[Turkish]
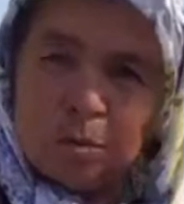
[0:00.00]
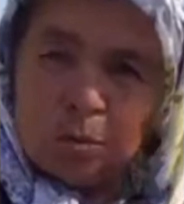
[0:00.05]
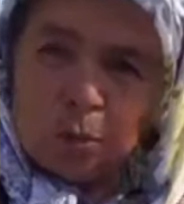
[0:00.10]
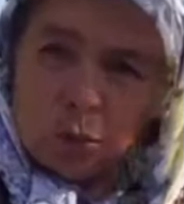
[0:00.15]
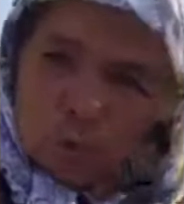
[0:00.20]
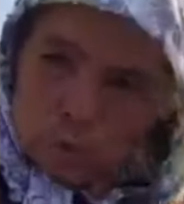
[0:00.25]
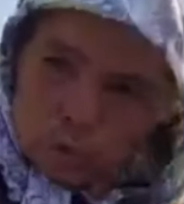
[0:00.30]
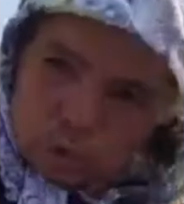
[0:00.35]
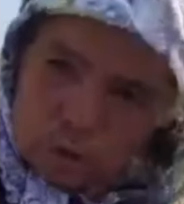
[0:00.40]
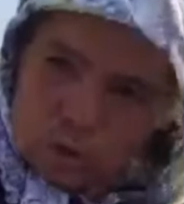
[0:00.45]

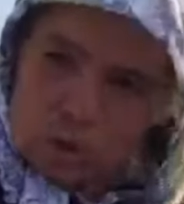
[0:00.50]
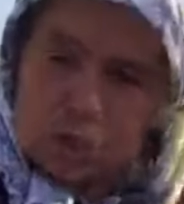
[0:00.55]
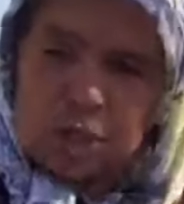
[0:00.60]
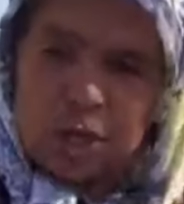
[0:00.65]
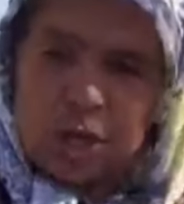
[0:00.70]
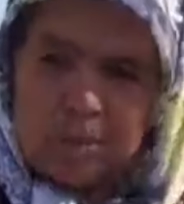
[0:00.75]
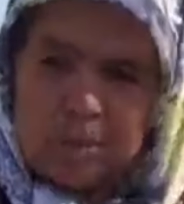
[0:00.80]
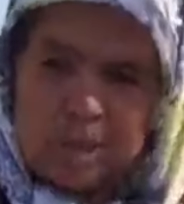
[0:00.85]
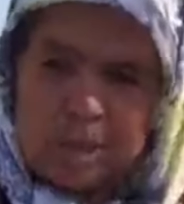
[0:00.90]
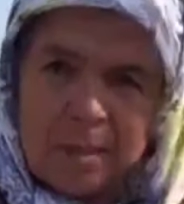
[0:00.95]
Boynundan
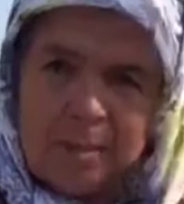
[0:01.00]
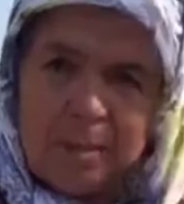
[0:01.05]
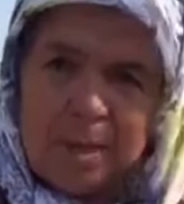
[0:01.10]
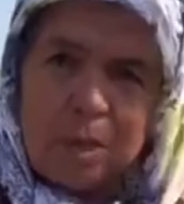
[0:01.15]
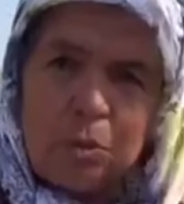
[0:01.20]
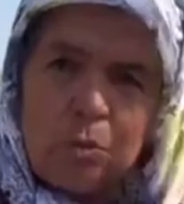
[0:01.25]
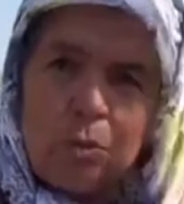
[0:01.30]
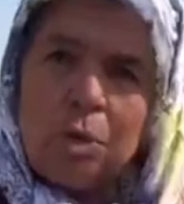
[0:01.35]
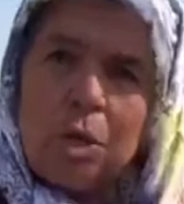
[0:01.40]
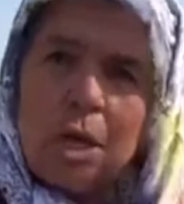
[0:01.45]
çıkar mı
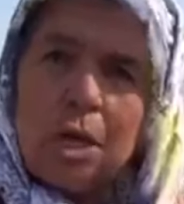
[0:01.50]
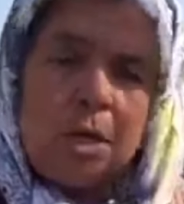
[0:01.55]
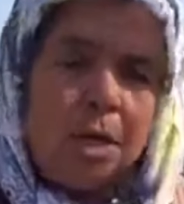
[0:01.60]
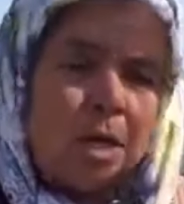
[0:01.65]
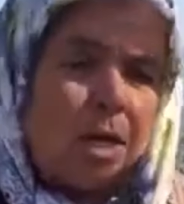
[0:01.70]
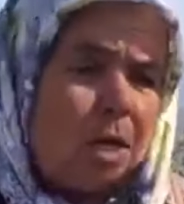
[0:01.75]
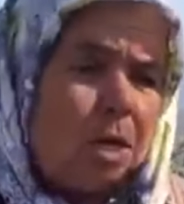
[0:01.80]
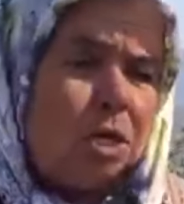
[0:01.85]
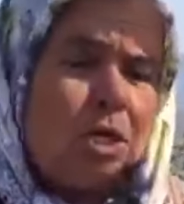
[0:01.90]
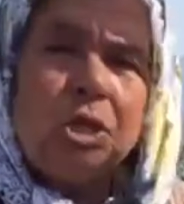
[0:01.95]
tabii? Ondan
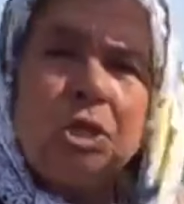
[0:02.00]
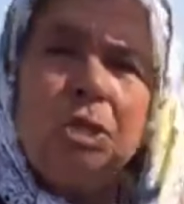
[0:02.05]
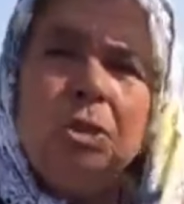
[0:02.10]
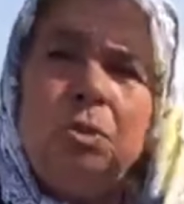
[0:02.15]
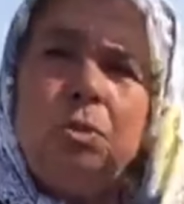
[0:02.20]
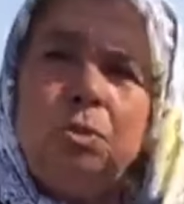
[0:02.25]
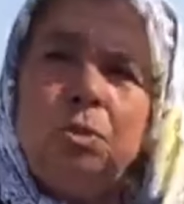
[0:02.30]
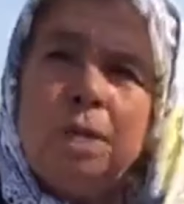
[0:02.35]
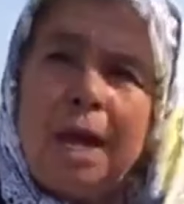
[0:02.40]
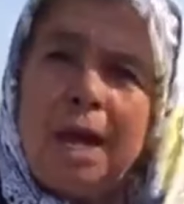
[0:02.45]
içinde
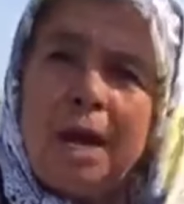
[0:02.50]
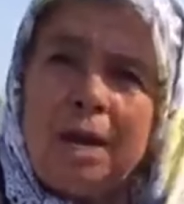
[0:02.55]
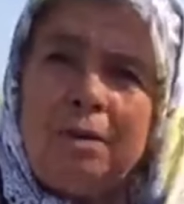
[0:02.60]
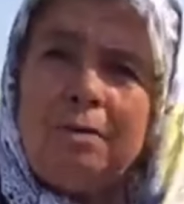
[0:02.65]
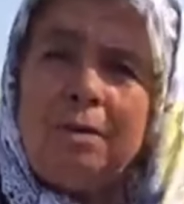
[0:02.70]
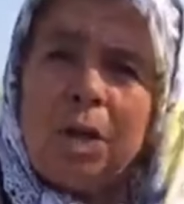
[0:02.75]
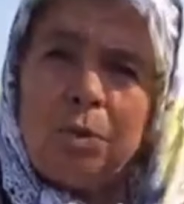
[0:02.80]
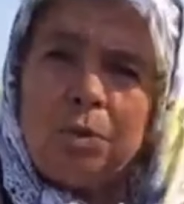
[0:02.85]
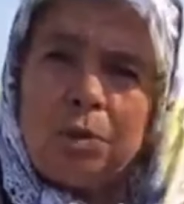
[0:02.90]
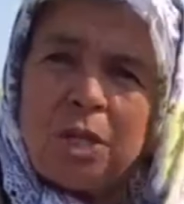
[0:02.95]

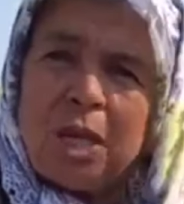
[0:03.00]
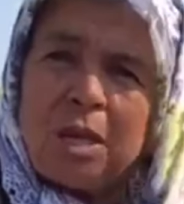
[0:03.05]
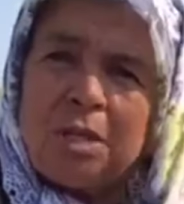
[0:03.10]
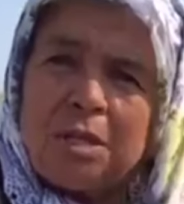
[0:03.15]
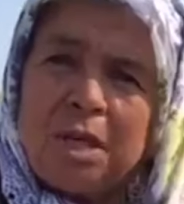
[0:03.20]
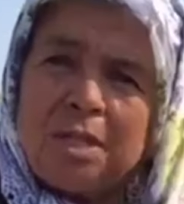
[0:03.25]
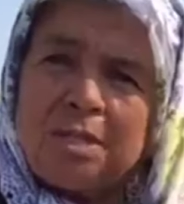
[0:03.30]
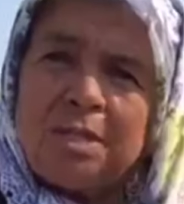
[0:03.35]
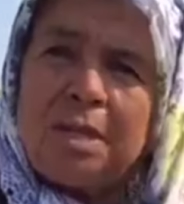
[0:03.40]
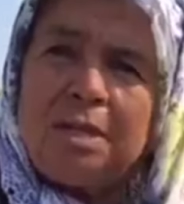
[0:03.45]
üzerlik var ondan.
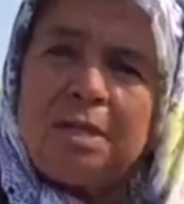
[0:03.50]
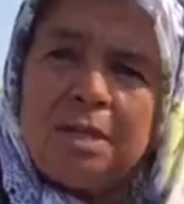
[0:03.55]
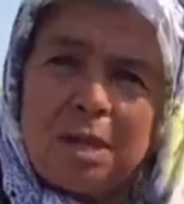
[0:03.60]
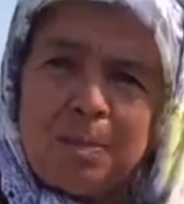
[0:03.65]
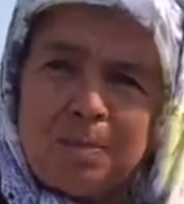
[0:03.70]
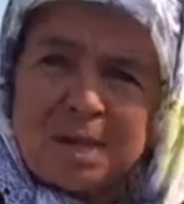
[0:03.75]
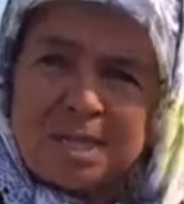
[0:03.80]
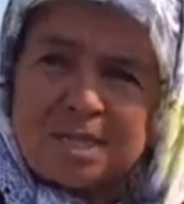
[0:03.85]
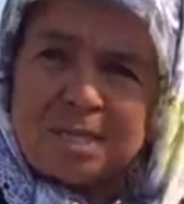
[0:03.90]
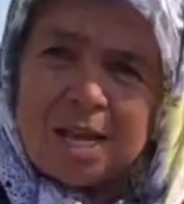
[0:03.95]
Nazar
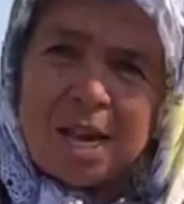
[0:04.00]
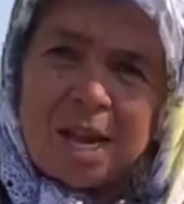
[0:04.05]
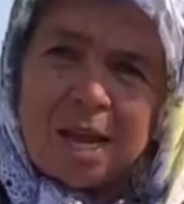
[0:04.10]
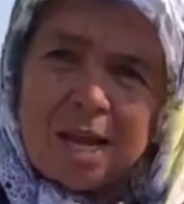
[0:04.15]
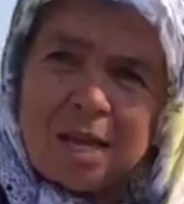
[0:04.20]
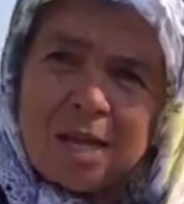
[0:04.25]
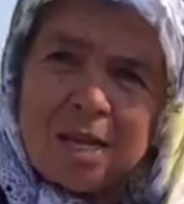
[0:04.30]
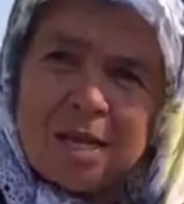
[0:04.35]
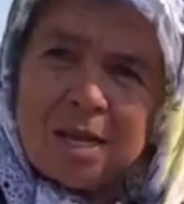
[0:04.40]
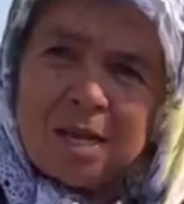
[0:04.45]
değmez
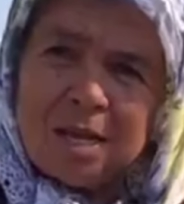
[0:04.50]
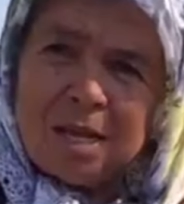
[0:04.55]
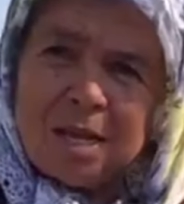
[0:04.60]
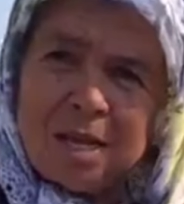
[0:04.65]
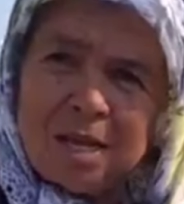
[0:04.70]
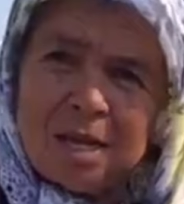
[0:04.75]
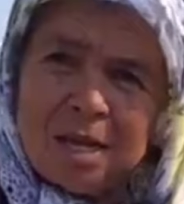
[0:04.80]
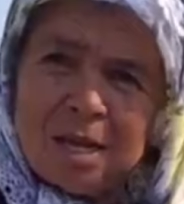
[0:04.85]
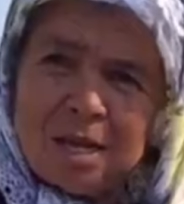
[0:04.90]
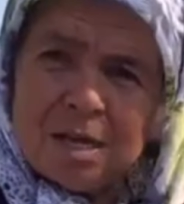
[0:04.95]
sana.
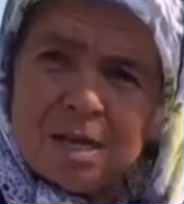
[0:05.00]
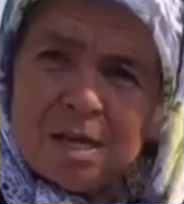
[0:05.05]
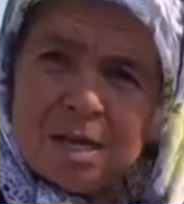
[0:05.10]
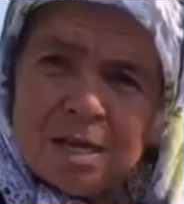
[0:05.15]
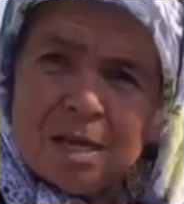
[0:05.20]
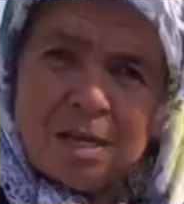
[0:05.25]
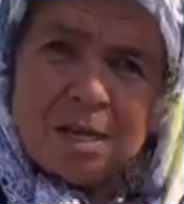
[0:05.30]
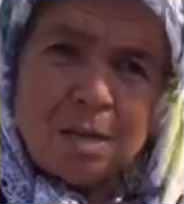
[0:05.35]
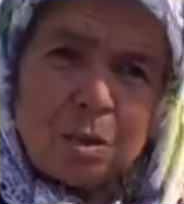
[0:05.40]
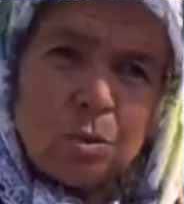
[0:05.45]
Evet.
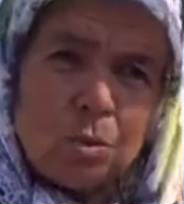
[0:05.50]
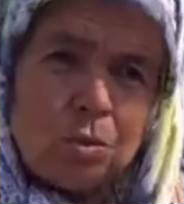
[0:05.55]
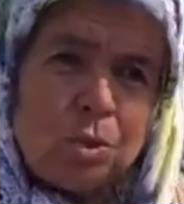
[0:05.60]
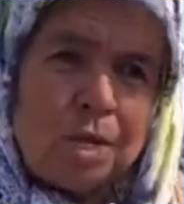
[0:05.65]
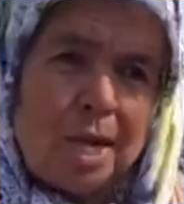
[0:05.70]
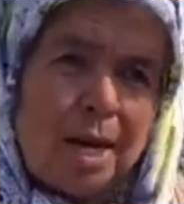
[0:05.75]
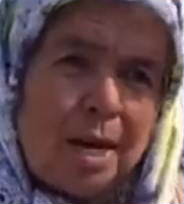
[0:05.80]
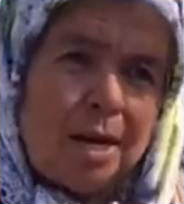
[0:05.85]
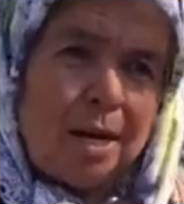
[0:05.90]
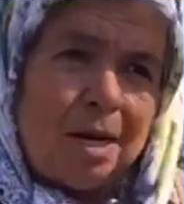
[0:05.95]
Bana
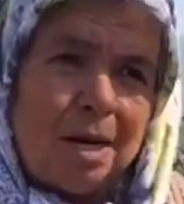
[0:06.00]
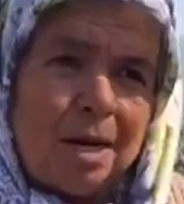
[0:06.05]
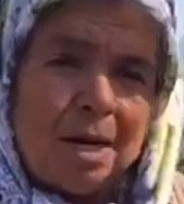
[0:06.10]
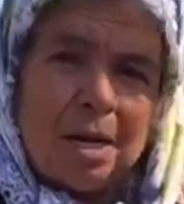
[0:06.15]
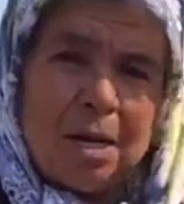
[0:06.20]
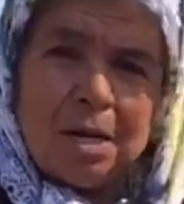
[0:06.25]
diyorlar niye o